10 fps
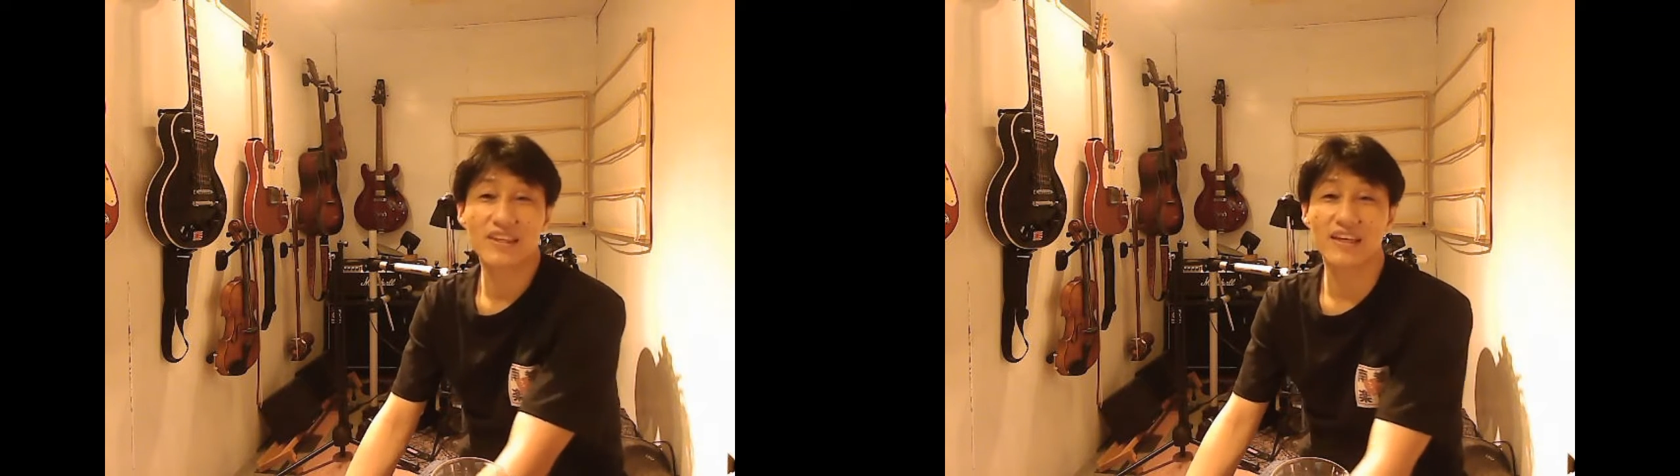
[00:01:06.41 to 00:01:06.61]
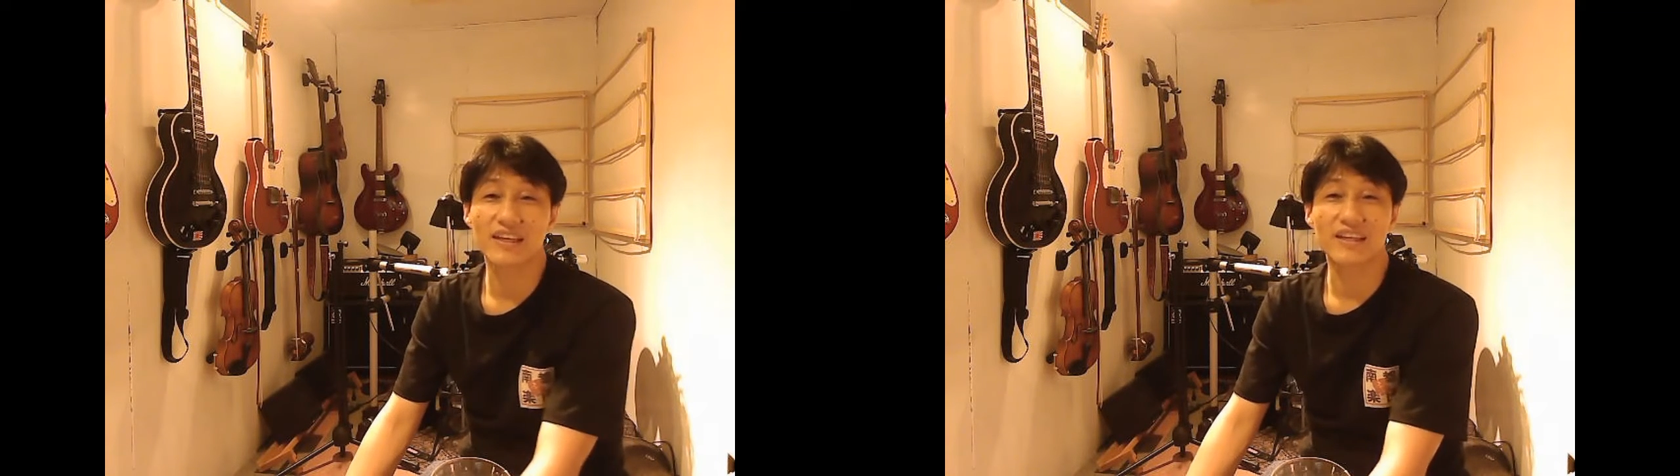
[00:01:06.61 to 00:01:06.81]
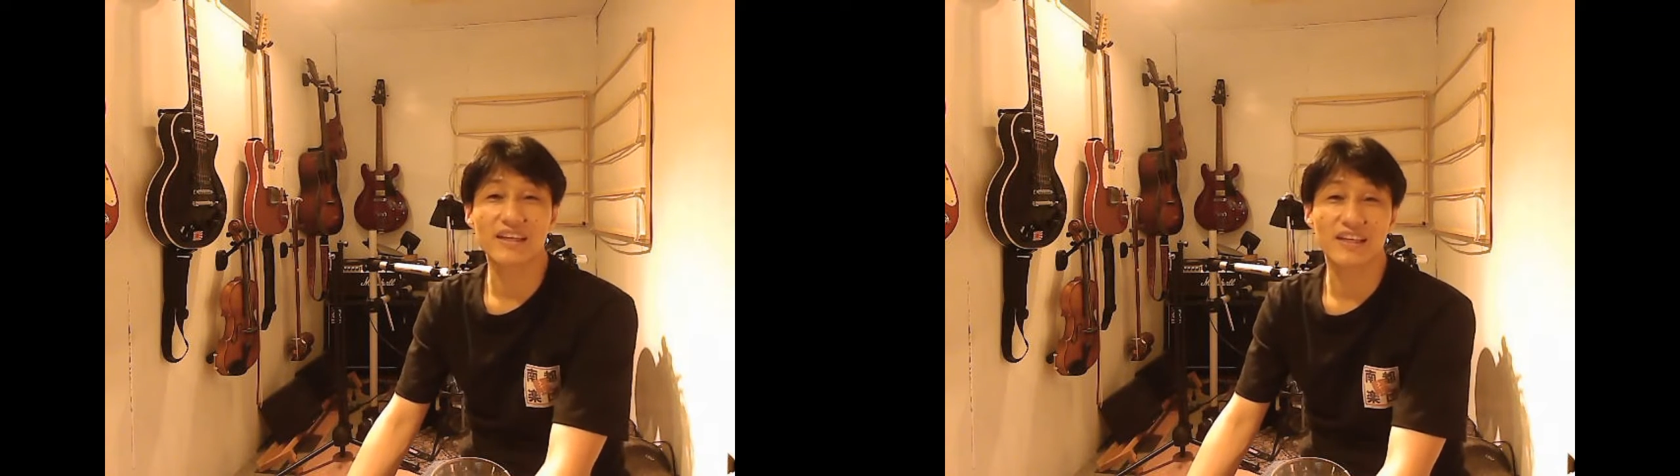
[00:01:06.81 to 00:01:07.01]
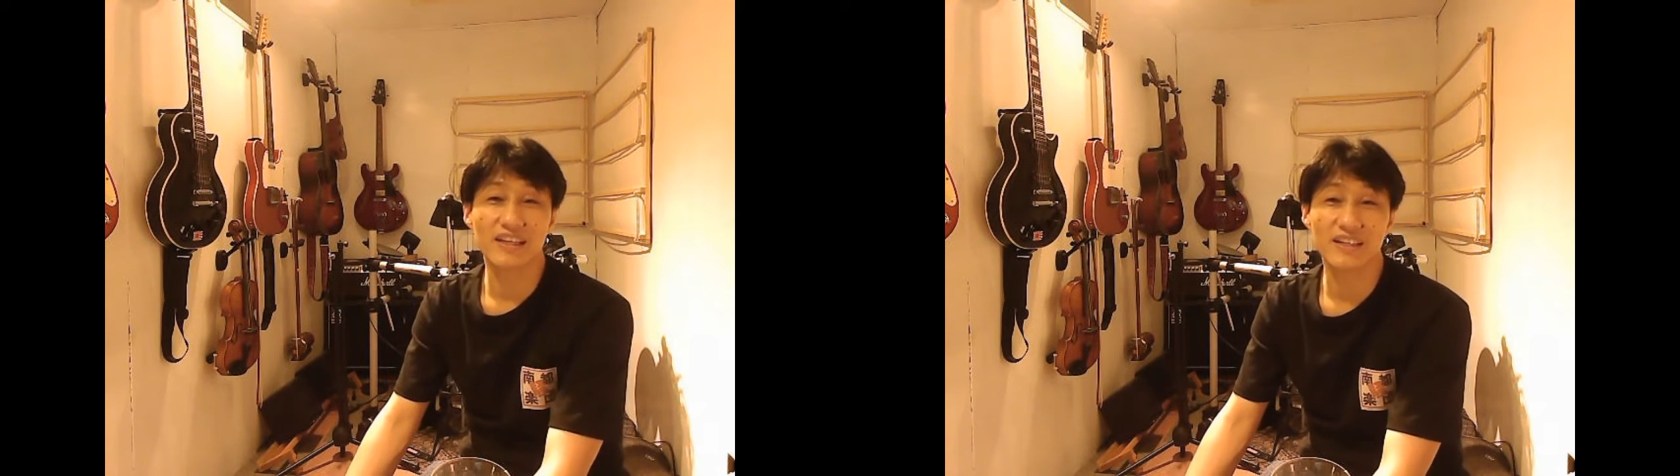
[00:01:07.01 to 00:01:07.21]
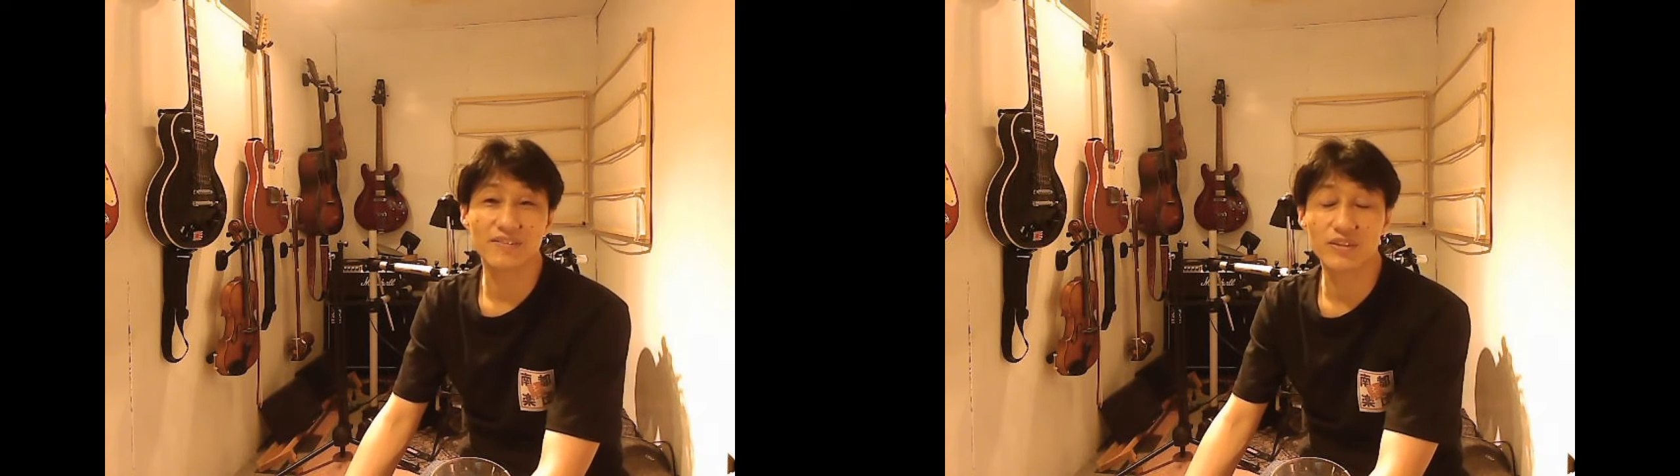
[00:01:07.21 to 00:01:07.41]

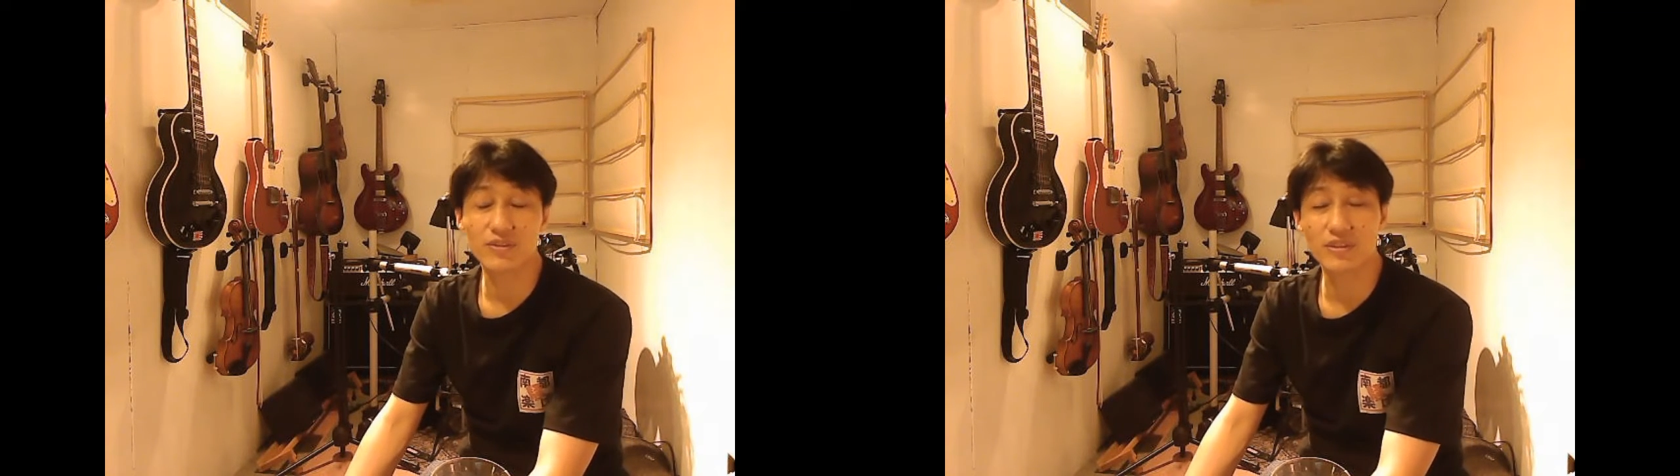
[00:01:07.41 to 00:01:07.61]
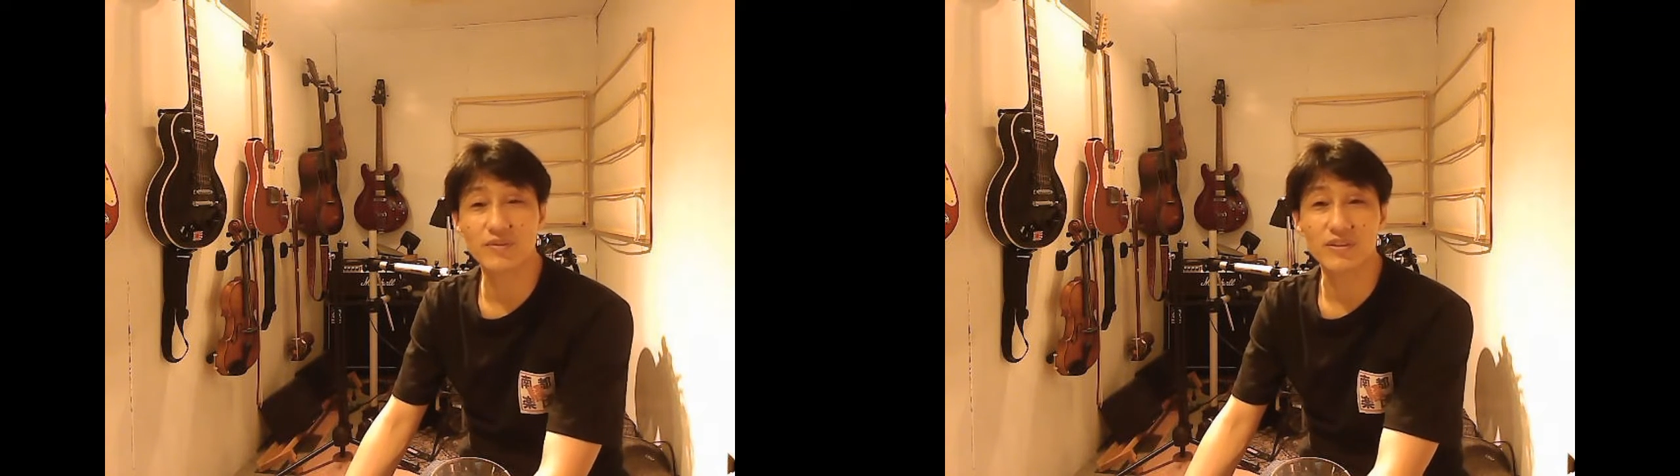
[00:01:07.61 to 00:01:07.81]
えー、まあ、とて